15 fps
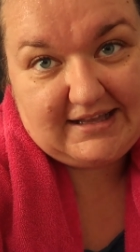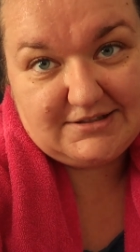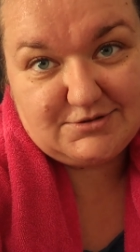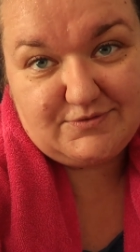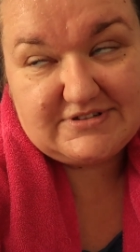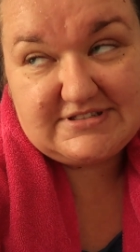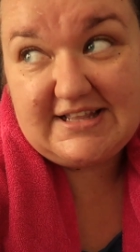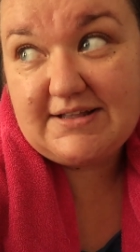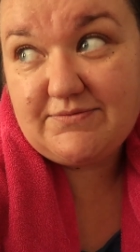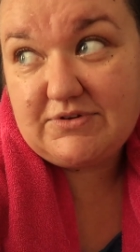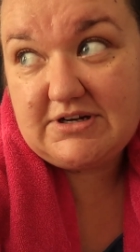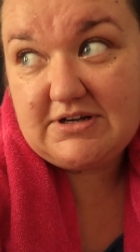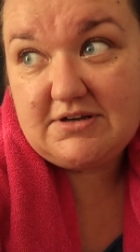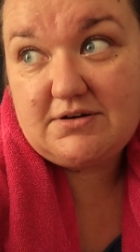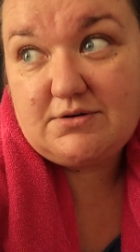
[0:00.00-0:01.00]
also was lernen
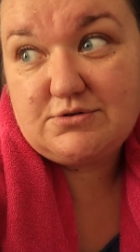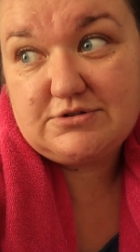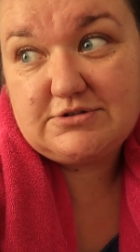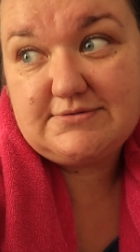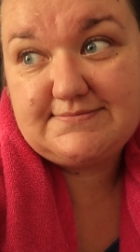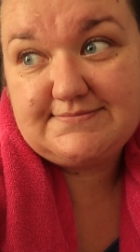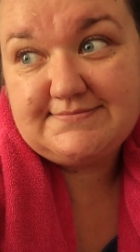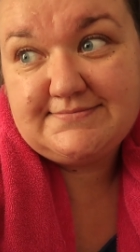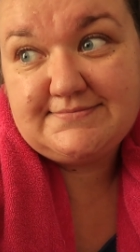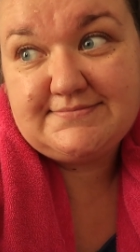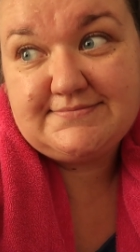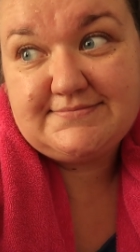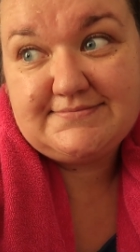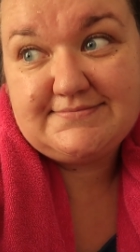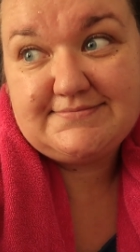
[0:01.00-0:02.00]
wir daraus?
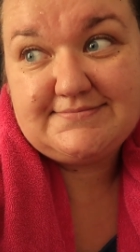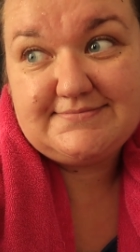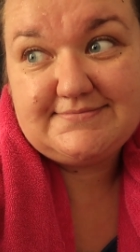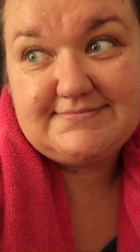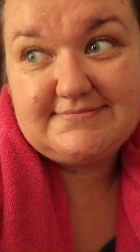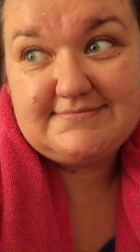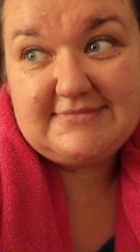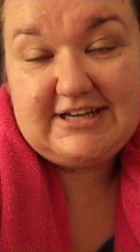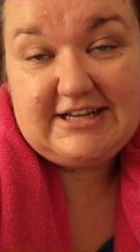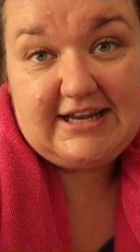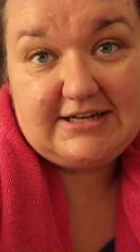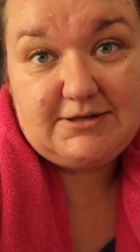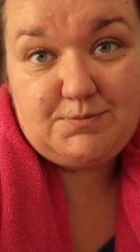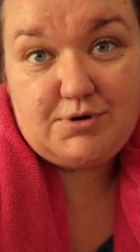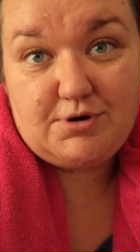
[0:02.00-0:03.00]

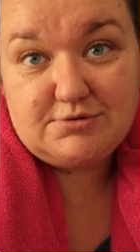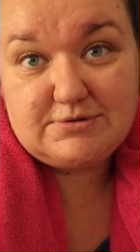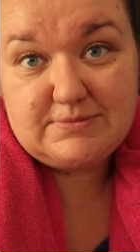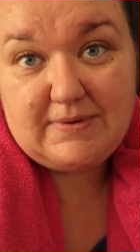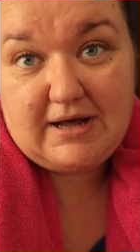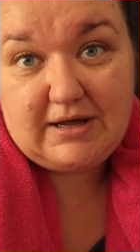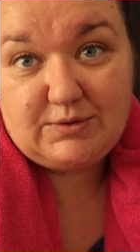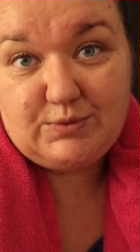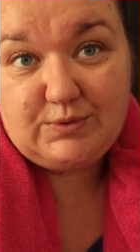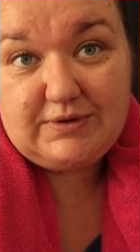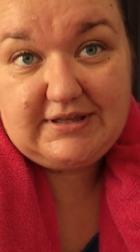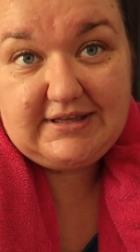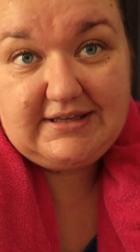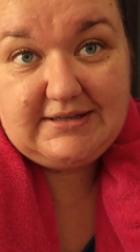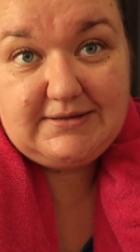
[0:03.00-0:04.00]
Kleine Pause machen,
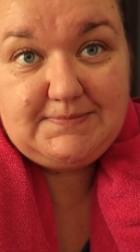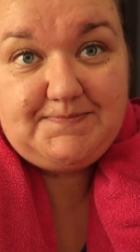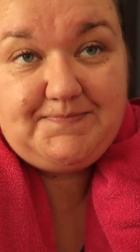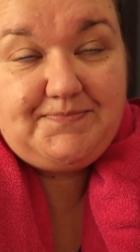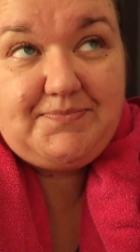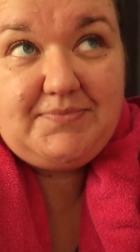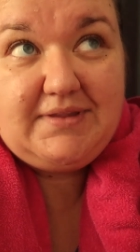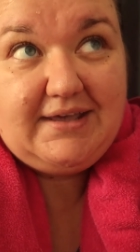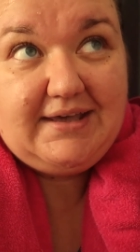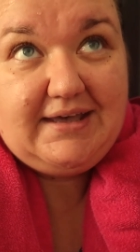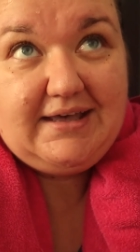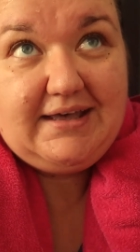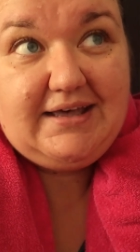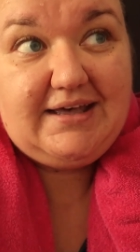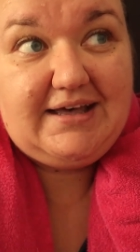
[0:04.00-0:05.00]
okay.
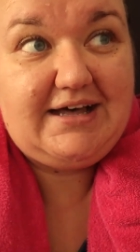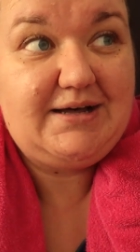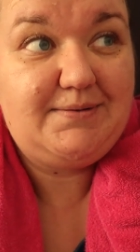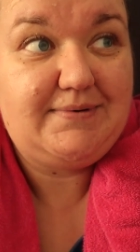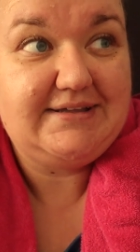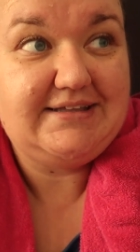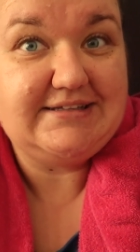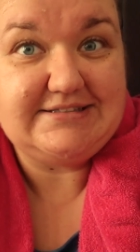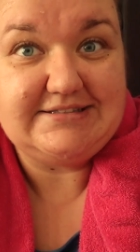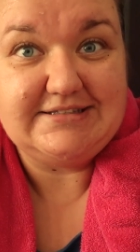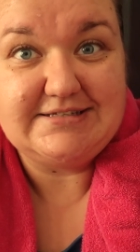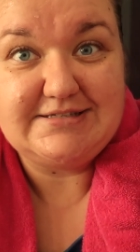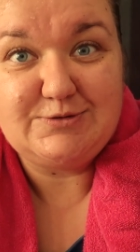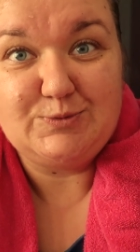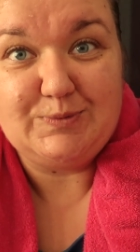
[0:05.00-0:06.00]
Aber jetzt
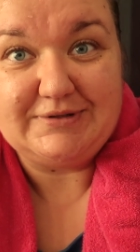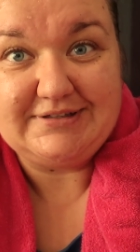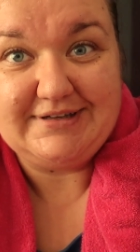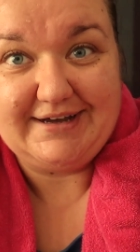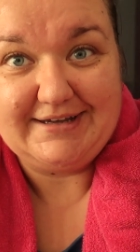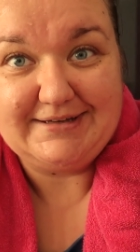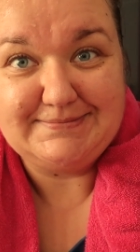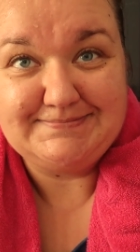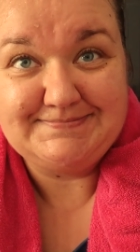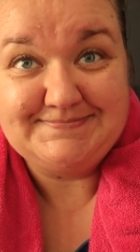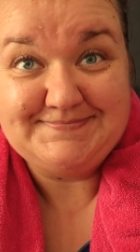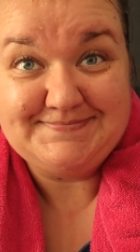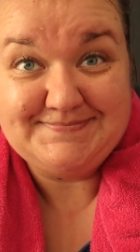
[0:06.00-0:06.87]
nicht übertreiben.